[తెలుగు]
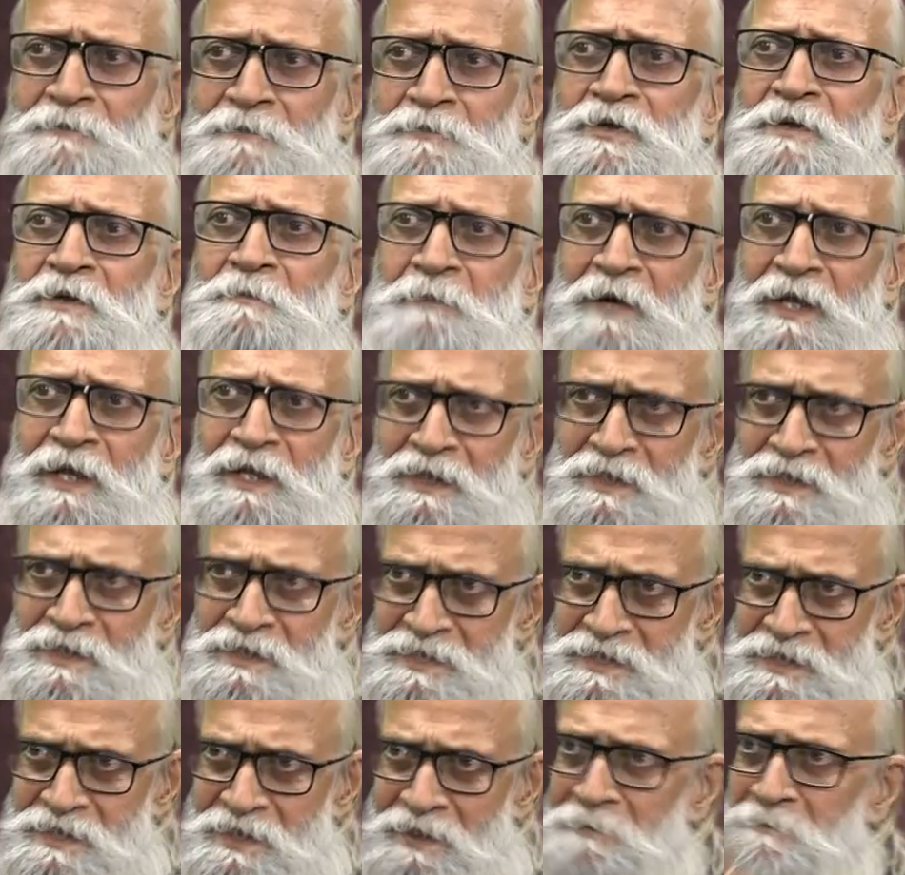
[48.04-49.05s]
నందమూరి
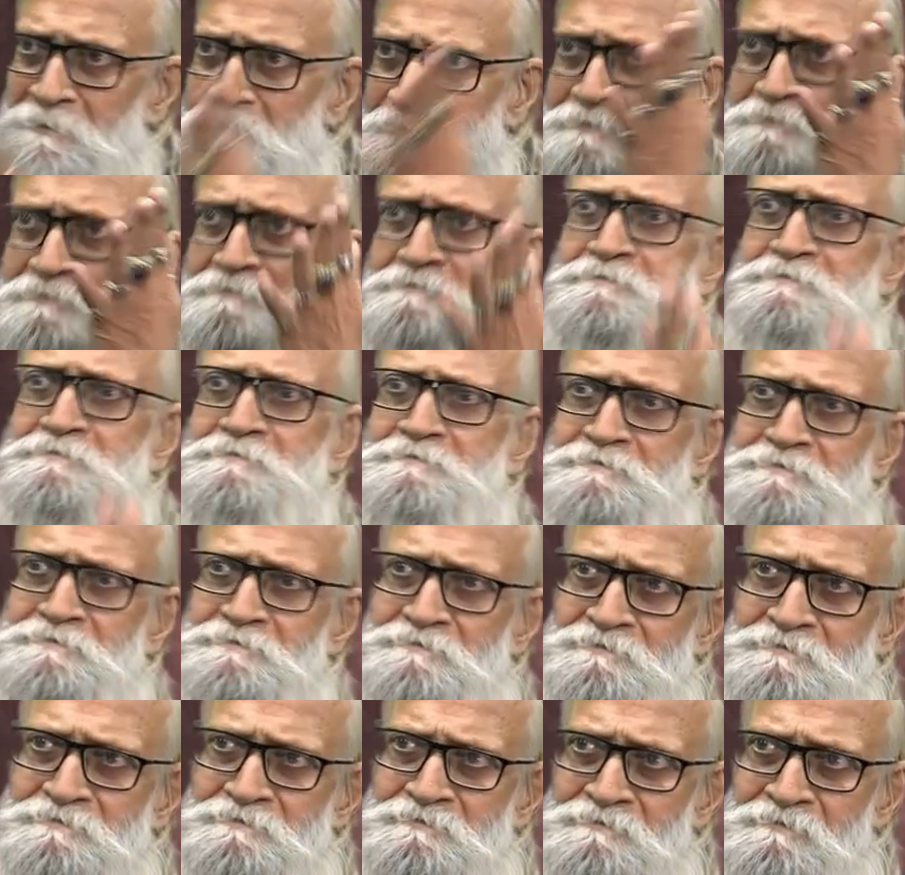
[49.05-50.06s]
బాలకృష్ణ
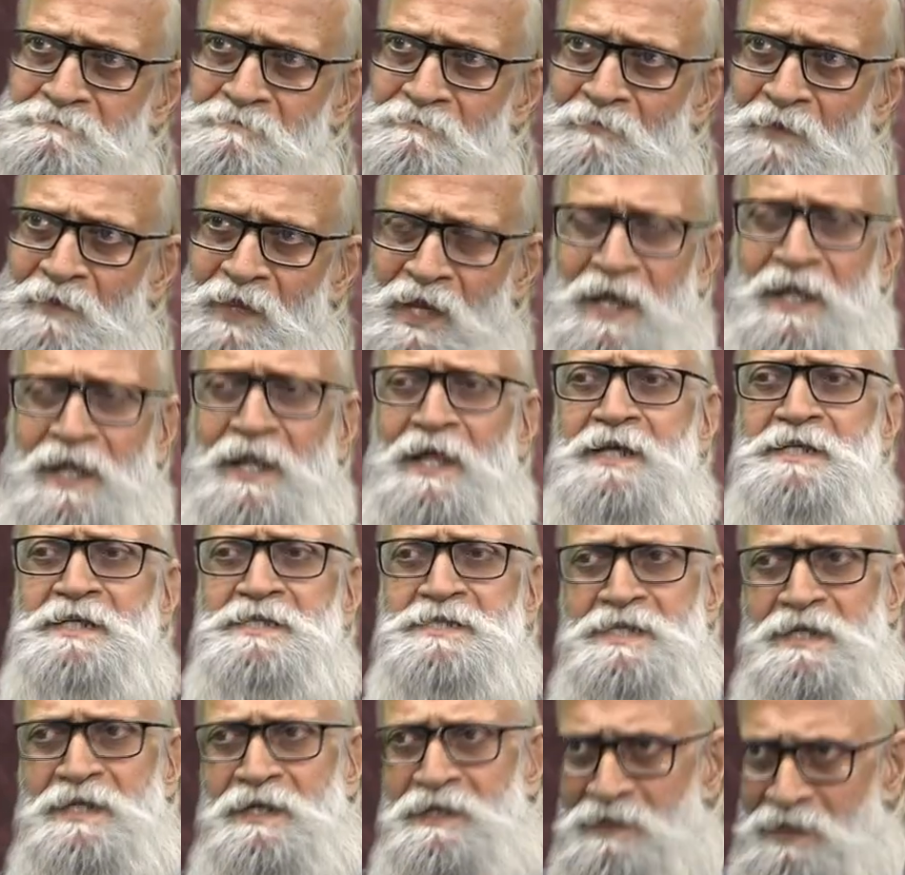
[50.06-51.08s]
ఓకే అలా
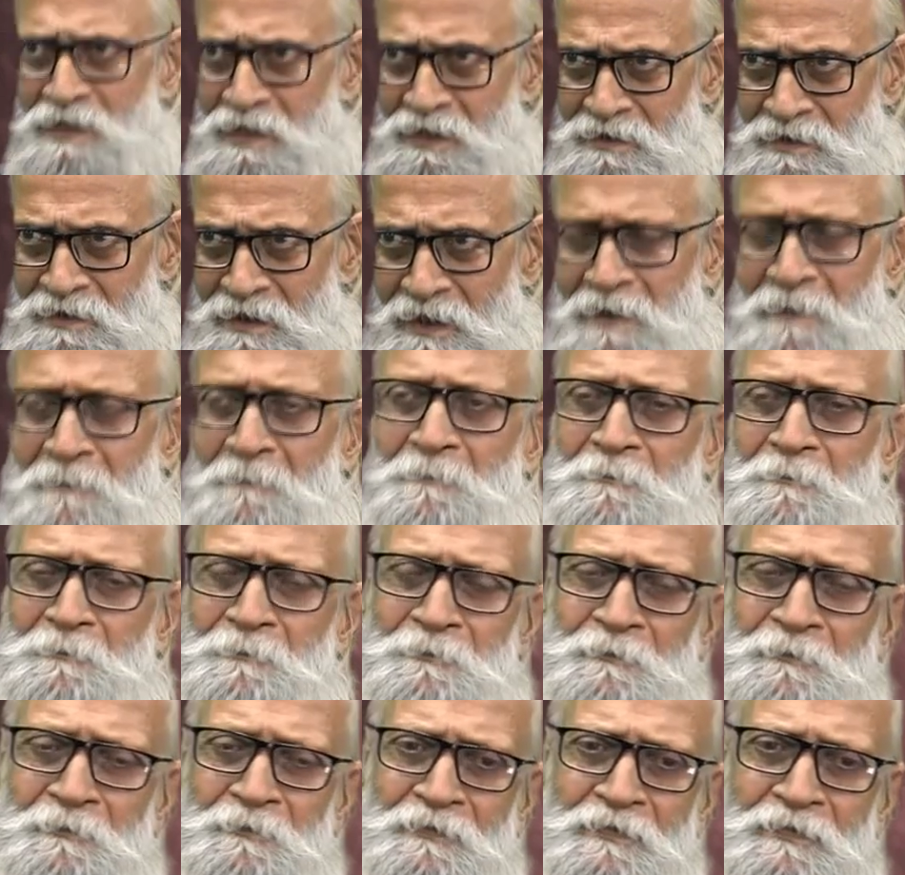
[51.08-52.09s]
ఇచ్చినట్లయితే
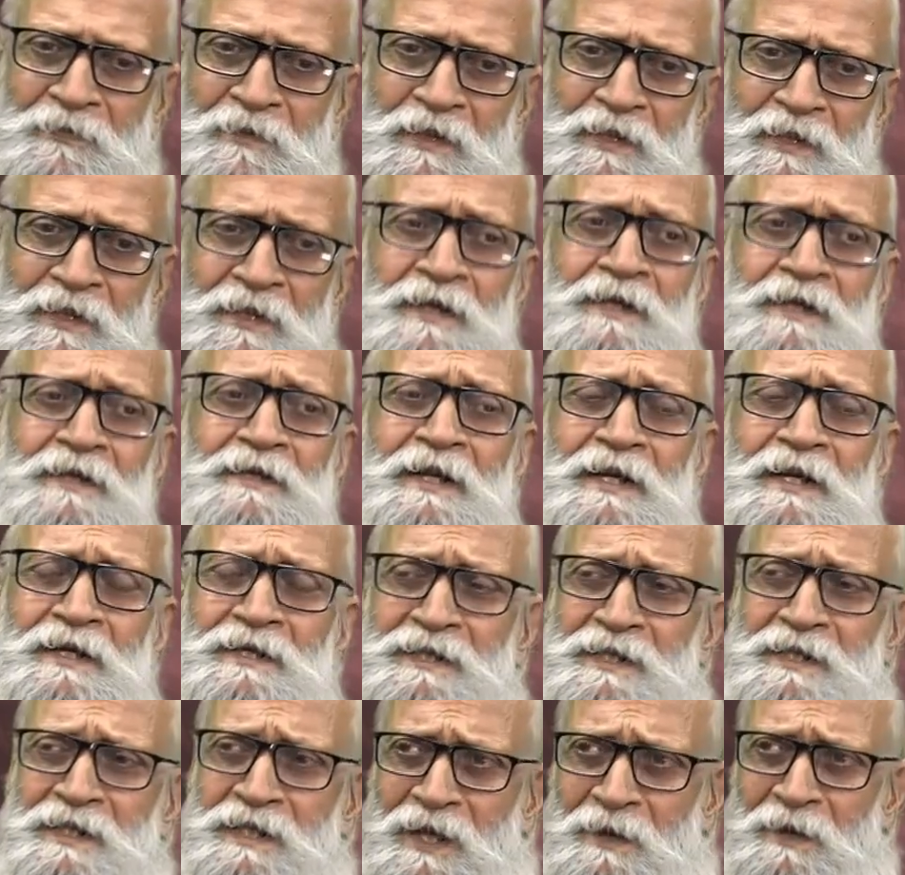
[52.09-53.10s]

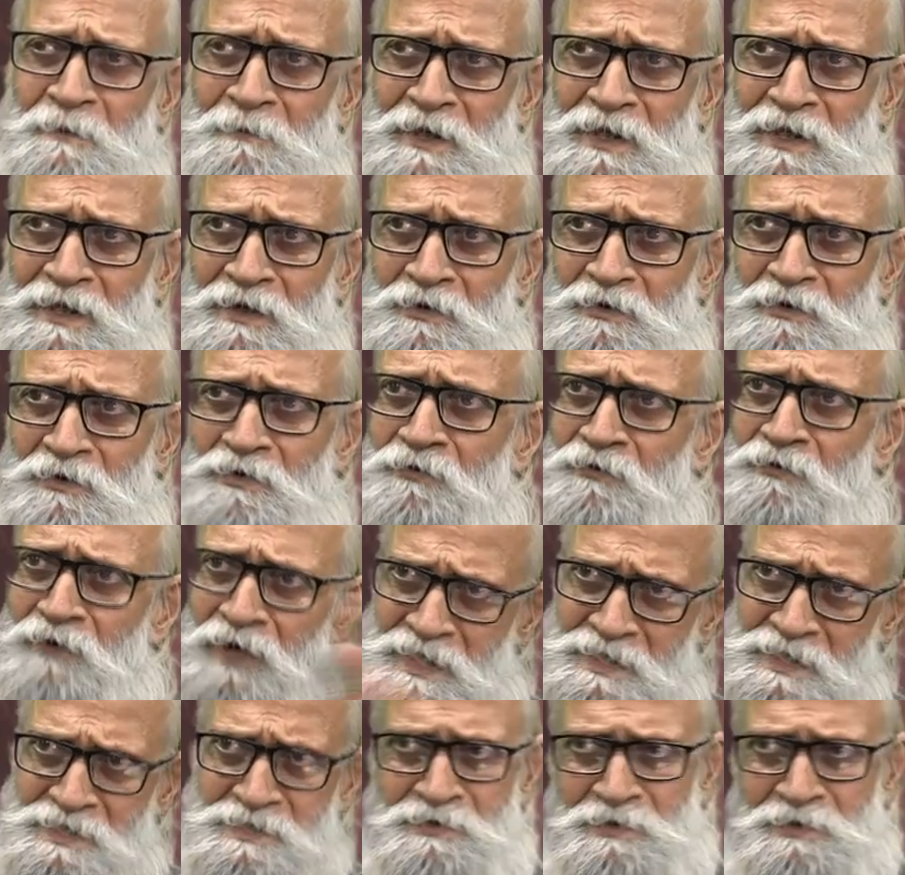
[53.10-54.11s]
ఎన్టీ రామారావుకు
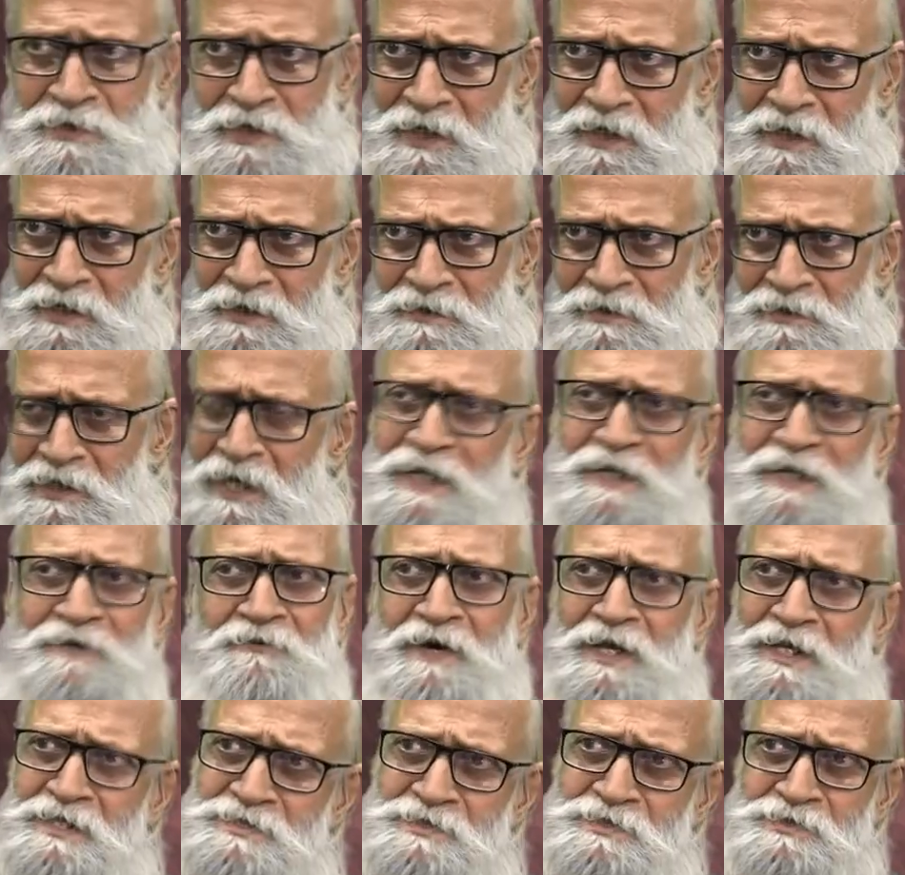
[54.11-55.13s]
వారసుడుగా
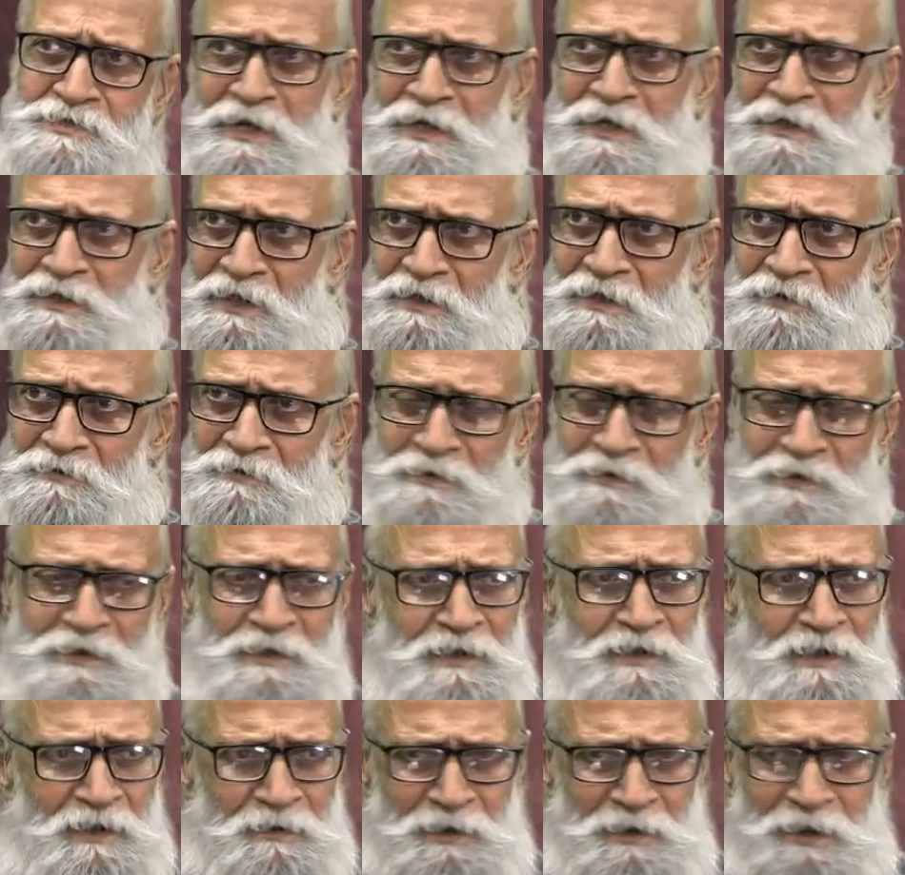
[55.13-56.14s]
నట వారసుడు అంటారు
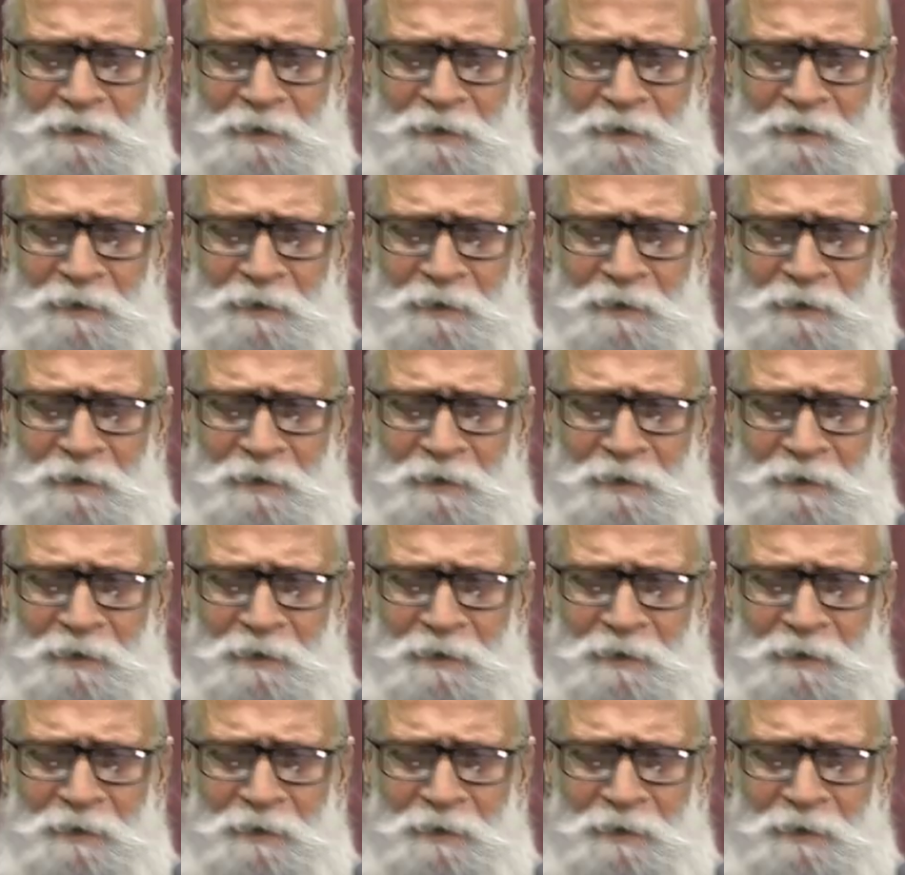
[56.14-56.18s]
